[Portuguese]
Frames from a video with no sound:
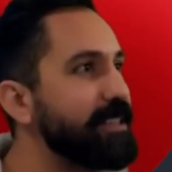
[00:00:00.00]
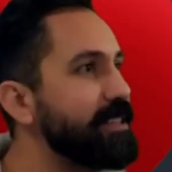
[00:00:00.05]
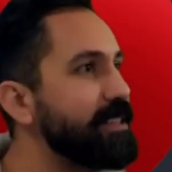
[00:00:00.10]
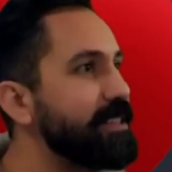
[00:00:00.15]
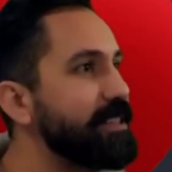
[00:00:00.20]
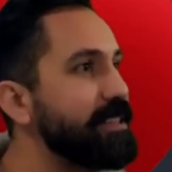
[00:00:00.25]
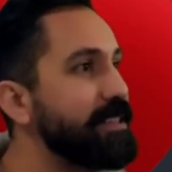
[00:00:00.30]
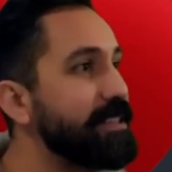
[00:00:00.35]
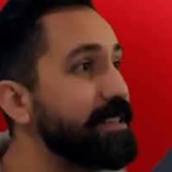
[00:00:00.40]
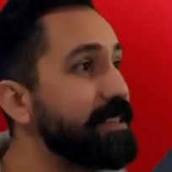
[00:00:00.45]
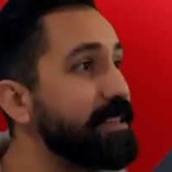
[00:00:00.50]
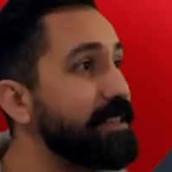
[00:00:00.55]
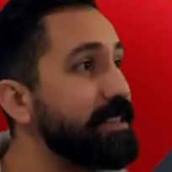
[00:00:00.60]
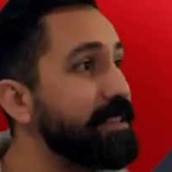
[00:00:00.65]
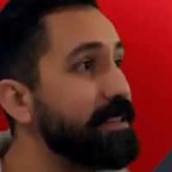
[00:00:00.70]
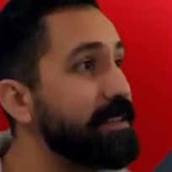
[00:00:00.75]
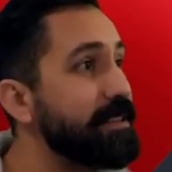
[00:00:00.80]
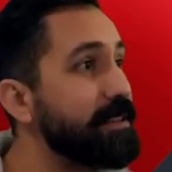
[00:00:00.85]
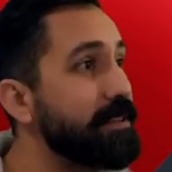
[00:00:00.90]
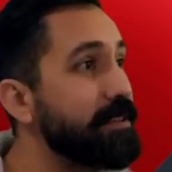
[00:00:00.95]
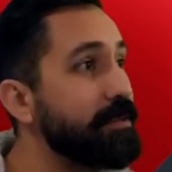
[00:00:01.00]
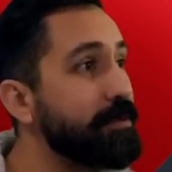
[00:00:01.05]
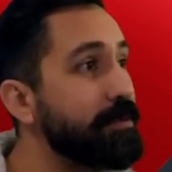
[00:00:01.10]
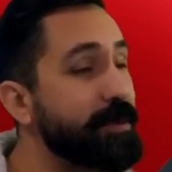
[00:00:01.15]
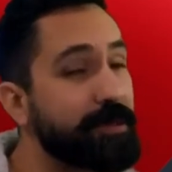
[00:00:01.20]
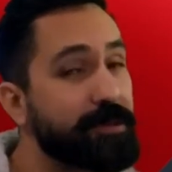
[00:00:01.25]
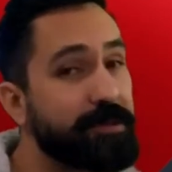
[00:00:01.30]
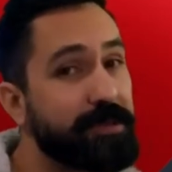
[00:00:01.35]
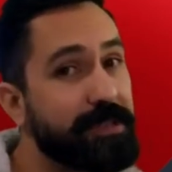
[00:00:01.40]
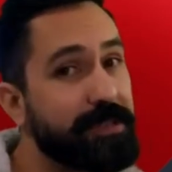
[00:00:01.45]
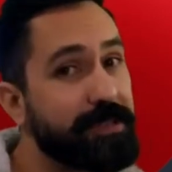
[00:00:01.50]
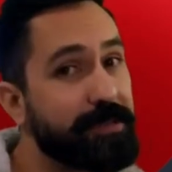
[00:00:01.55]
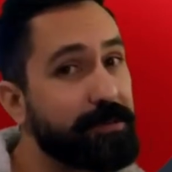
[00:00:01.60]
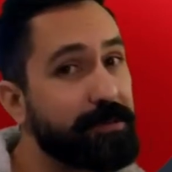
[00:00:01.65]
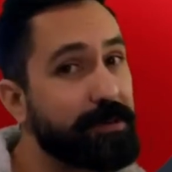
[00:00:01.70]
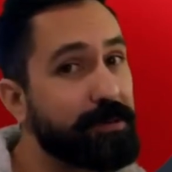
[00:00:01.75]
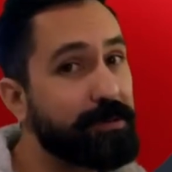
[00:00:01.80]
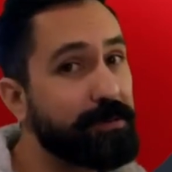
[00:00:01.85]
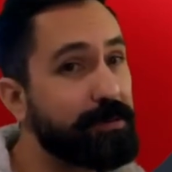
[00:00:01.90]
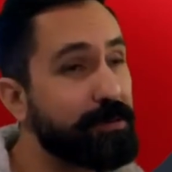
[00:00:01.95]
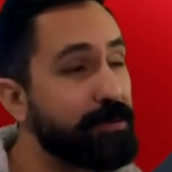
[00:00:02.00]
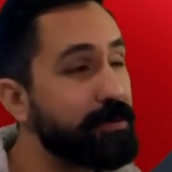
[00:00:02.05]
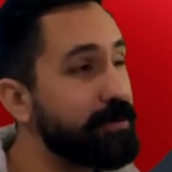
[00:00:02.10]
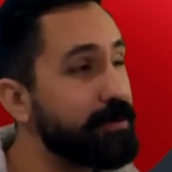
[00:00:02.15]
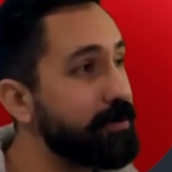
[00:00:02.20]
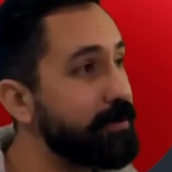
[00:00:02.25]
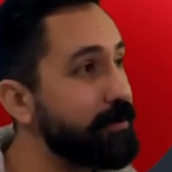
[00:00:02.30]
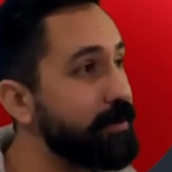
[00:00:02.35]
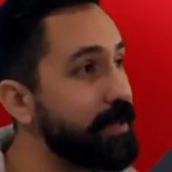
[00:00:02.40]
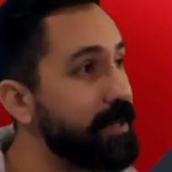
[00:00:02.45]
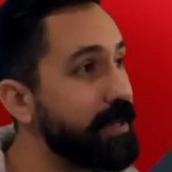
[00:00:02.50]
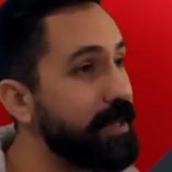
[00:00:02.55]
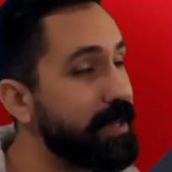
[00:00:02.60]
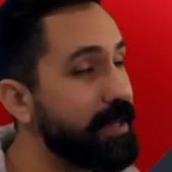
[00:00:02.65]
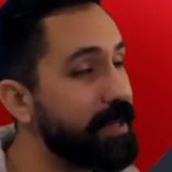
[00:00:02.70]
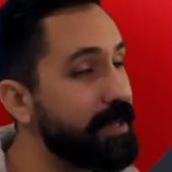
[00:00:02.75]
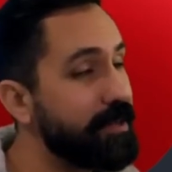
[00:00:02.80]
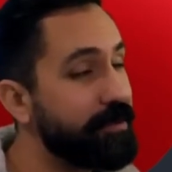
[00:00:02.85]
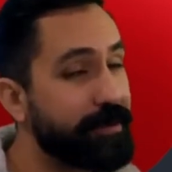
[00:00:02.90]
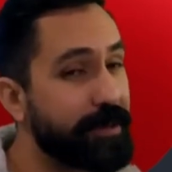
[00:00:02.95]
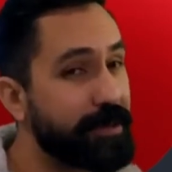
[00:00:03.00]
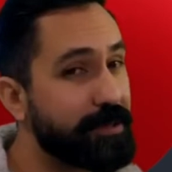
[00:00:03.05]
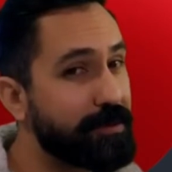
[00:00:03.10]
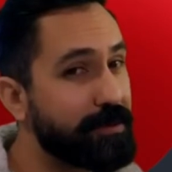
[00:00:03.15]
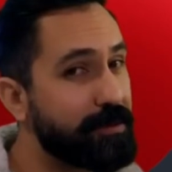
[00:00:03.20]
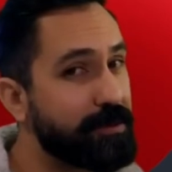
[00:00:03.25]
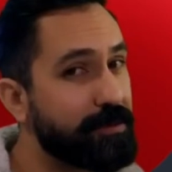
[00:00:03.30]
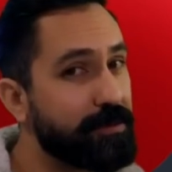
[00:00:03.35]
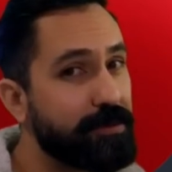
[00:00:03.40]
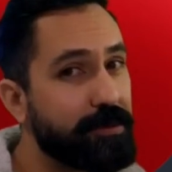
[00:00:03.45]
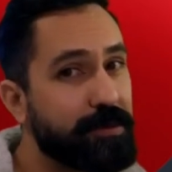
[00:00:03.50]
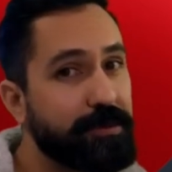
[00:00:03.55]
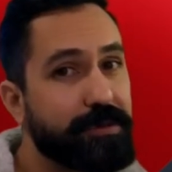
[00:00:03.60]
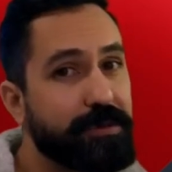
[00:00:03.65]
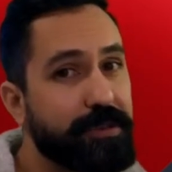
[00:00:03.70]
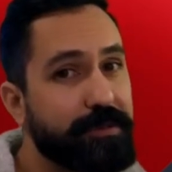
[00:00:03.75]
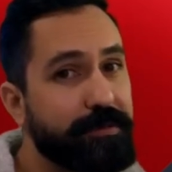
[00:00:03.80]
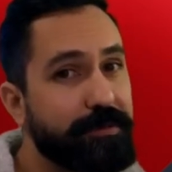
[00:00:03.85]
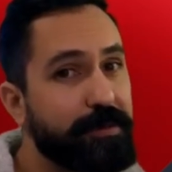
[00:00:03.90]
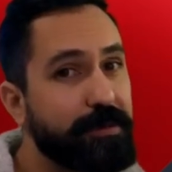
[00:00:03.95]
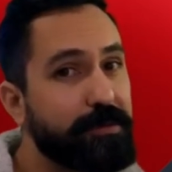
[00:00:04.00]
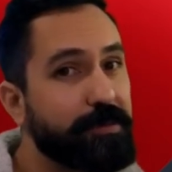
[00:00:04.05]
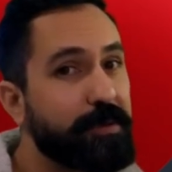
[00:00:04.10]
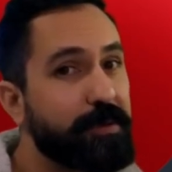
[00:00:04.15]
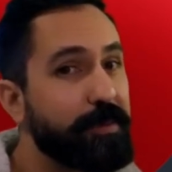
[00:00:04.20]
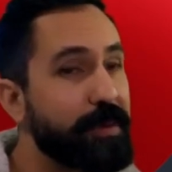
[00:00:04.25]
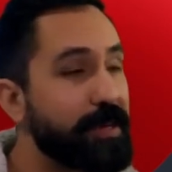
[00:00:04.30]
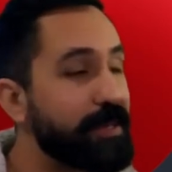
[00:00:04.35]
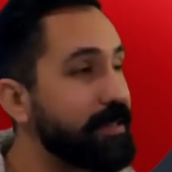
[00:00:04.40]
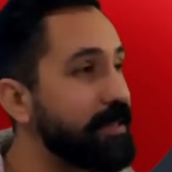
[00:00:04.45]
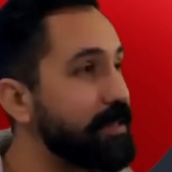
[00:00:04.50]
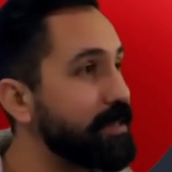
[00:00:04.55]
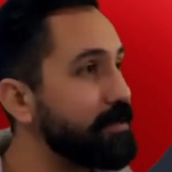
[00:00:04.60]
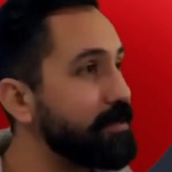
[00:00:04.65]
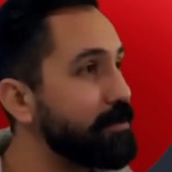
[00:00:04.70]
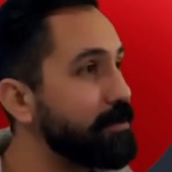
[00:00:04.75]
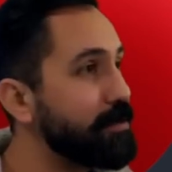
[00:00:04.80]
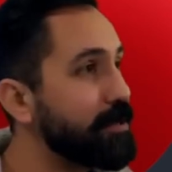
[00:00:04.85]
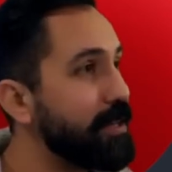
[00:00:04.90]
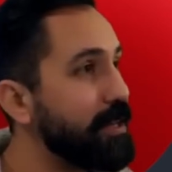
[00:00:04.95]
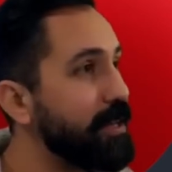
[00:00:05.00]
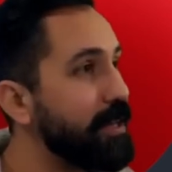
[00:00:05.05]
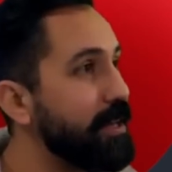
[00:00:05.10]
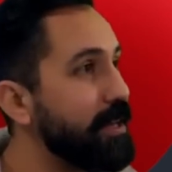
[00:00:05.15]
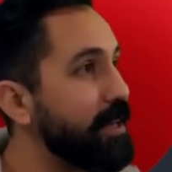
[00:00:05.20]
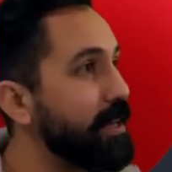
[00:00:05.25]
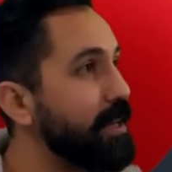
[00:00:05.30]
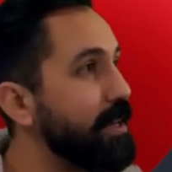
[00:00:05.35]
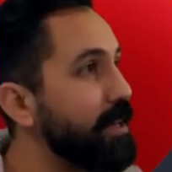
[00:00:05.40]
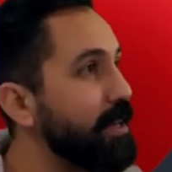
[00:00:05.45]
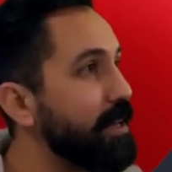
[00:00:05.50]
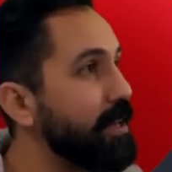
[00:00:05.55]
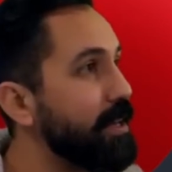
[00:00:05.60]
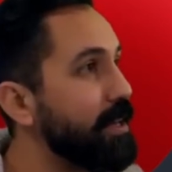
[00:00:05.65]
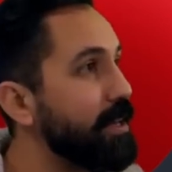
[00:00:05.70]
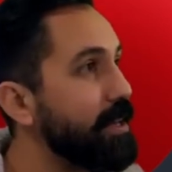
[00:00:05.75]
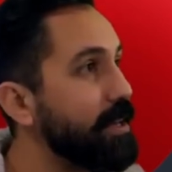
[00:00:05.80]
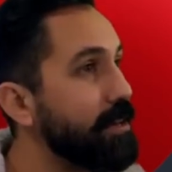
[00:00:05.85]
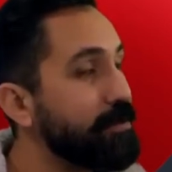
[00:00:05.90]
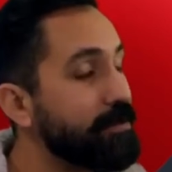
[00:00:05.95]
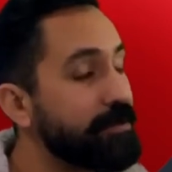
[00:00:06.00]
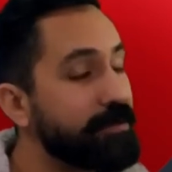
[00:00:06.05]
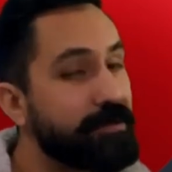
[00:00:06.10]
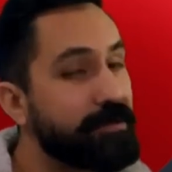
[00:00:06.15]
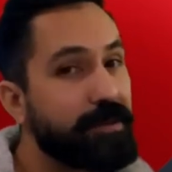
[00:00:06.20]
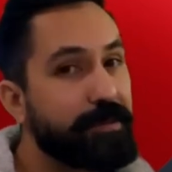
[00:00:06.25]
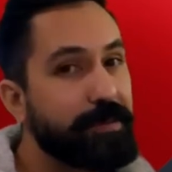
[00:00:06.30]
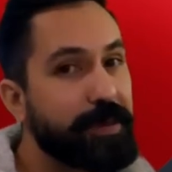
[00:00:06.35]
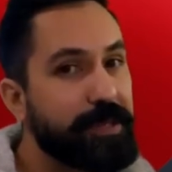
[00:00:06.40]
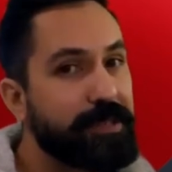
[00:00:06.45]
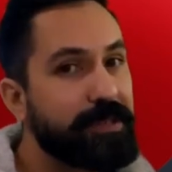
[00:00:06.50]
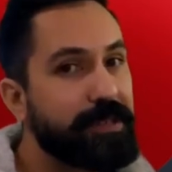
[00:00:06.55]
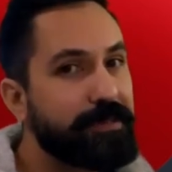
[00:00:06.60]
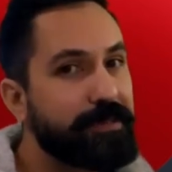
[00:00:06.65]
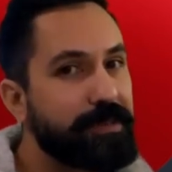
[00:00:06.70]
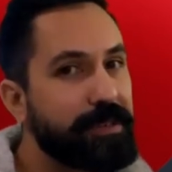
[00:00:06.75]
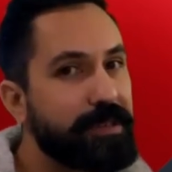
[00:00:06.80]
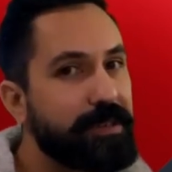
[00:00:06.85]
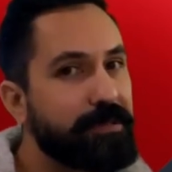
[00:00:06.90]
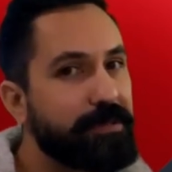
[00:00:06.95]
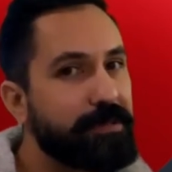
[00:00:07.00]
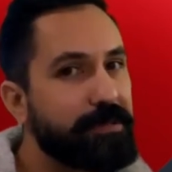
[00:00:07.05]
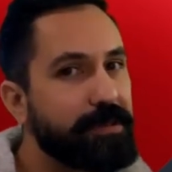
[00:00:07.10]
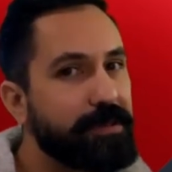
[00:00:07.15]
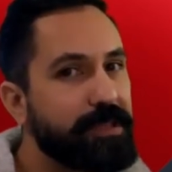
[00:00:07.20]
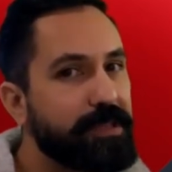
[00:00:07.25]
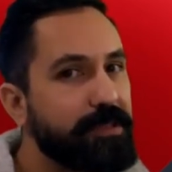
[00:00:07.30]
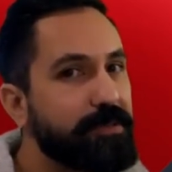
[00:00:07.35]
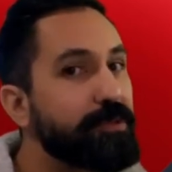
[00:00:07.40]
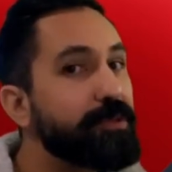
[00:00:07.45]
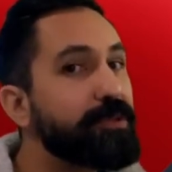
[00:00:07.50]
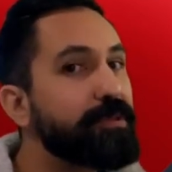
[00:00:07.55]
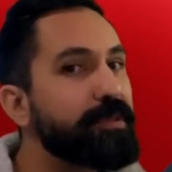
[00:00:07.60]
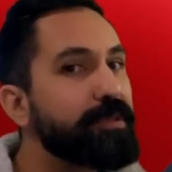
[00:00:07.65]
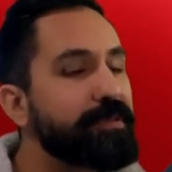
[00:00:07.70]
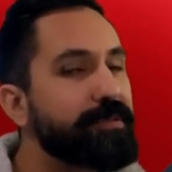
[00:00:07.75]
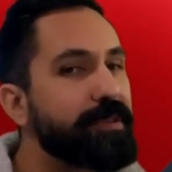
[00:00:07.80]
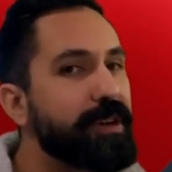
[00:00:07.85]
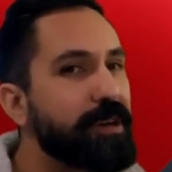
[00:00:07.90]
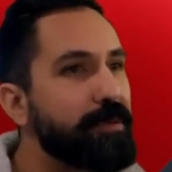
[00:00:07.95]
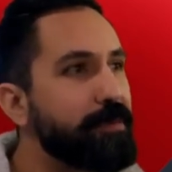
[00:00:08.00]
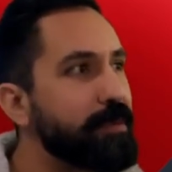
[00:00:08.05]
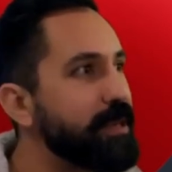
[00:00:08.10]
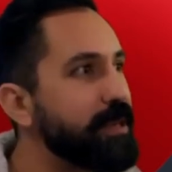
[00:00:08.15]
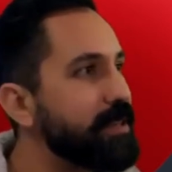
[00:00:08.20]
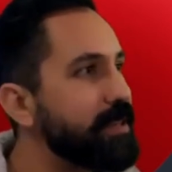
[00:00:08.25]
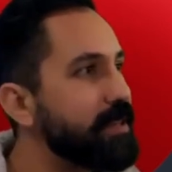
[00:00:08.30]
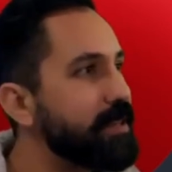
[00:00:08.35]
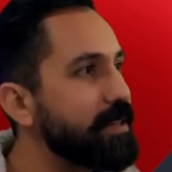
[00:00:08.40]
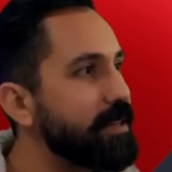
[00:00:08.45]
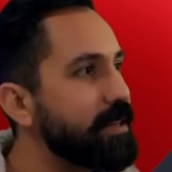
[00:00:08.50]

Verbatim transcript: E uma sugestão que eu dou, eu faço isso com todo o software que eu tô aprendendo, é quando eu começo a ver que eu tô usando muito uma ferramenta,